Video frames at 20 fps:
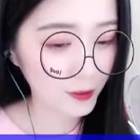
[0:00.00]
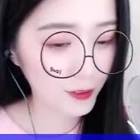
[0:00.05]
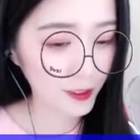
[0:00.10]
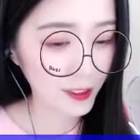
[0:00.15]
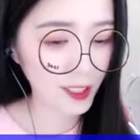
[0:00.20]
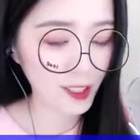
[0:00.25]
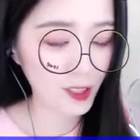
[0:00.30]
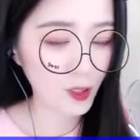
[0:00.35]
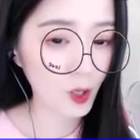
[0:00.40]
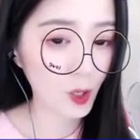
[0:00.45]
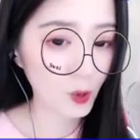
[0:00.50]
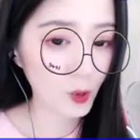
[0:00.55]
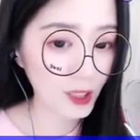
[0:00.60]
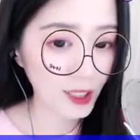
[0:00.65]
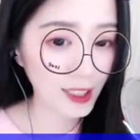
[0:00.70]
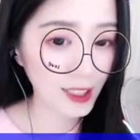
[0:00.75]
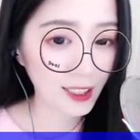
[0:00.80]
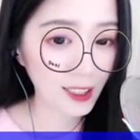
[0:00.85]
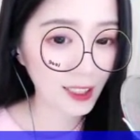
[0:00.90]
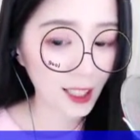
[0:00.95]
难不
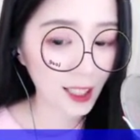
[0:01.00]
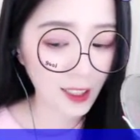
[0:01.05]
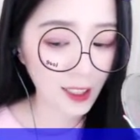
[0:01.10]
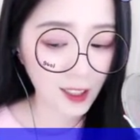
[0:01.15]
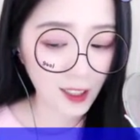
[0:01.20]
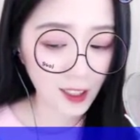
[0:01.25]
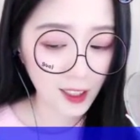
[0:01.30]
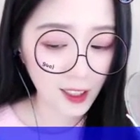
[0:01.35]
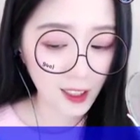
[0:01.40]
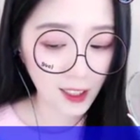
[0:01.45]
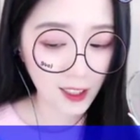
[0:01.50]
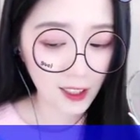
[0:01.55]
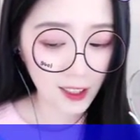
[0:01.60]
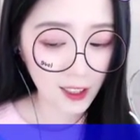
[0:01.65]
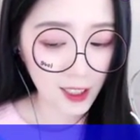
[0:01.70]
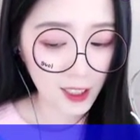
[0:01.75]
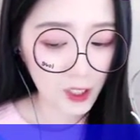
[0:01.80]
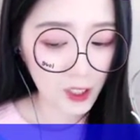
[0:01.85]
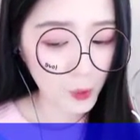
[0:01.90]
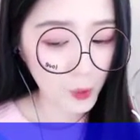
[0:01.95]
成我撵他
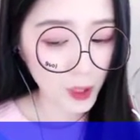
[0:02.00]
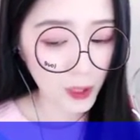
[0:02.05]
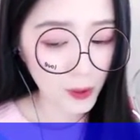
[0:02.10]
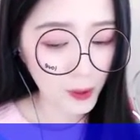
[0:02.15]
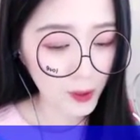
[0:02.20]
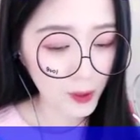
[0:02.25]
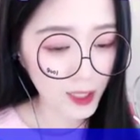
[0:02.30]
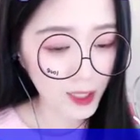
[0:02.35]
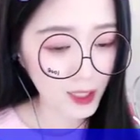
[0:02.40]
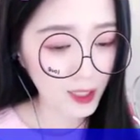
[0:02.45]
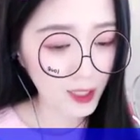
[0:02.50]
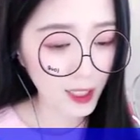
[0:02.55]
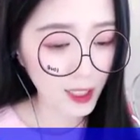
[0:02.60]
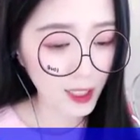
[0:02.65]
出去不成？